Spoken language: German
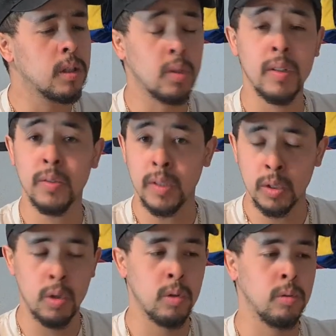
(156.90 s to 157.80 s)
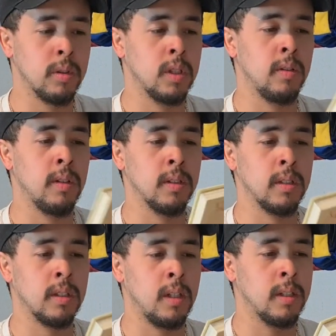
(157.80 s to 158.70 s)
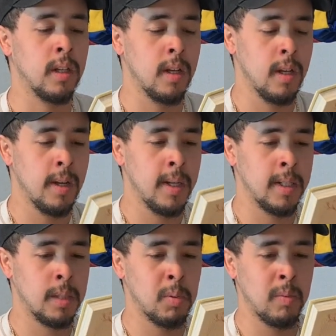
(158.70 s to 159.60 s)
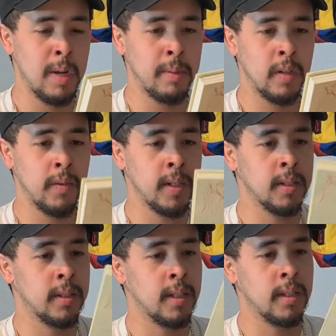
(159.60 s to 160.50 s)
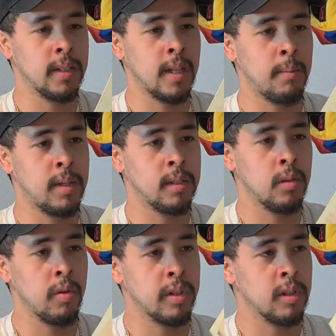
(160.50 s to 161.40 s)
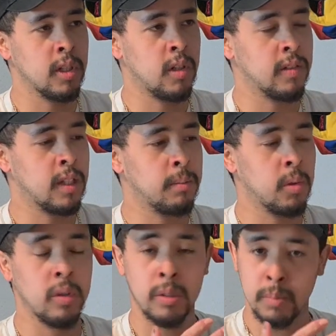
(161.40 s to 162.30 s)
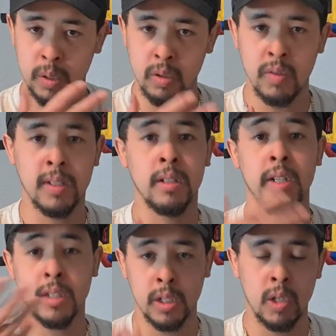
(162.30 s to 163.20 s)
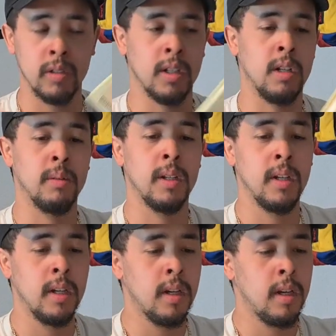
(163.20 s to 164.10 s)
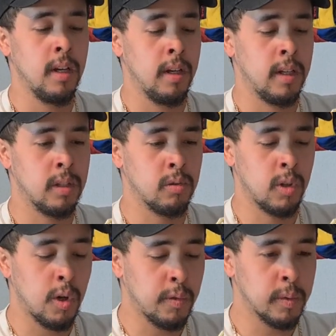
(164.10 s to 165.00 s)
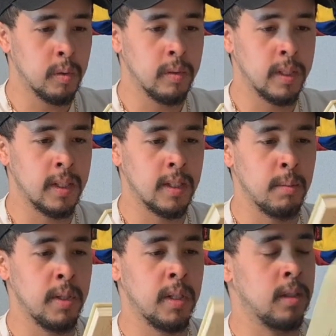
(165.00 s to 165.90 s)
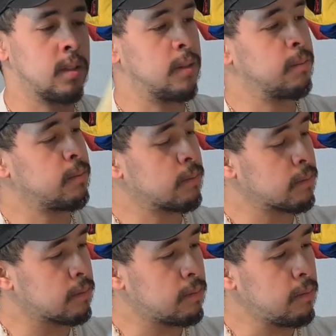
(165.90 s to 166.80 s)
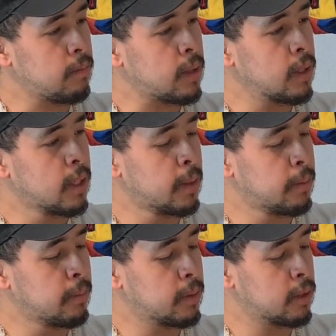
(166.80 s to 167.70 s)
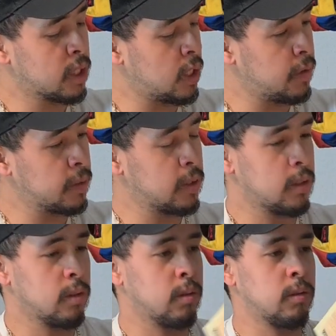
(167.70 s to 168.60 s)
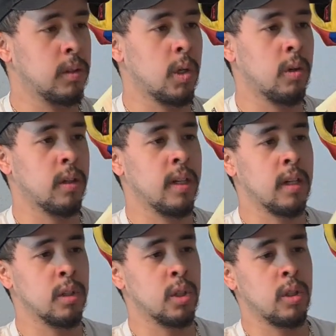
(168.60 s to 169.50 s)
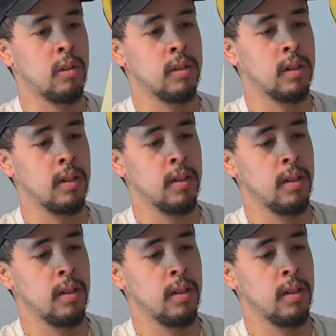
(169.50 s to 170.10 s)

22 Euro. Deswegen ist es halt das Problem gewesen, dass ich damals noch nicht gekauft habe, noch nicht, beziehungsweise nicht getraut habe, das zu kaufen. Und jetzt habe ich das ähm, gekauft und auch nachgeschaut